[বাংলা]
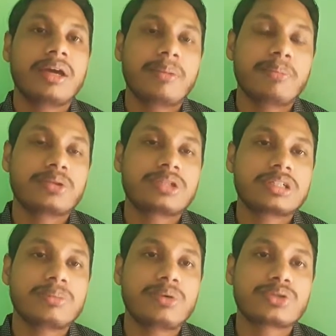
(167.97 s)
প্রত্যেকটা
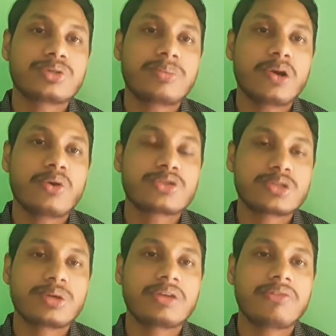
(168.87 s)
বর্ষ আপনারা নষ্ট
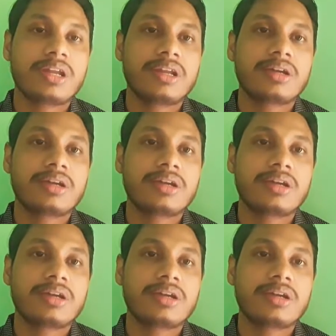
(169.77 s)
করে ফেলেন